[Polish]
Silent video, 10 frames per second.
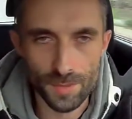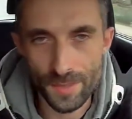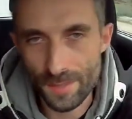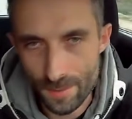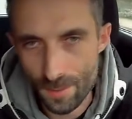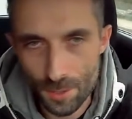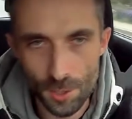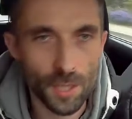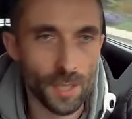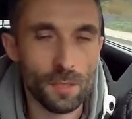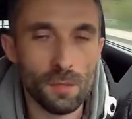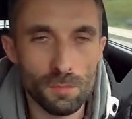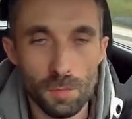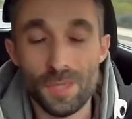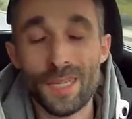dys
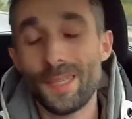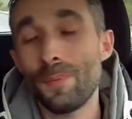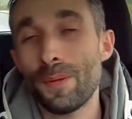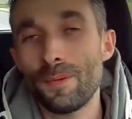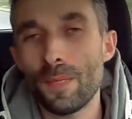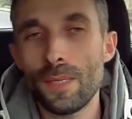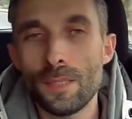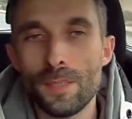DJ-ką, bo tak naprawdę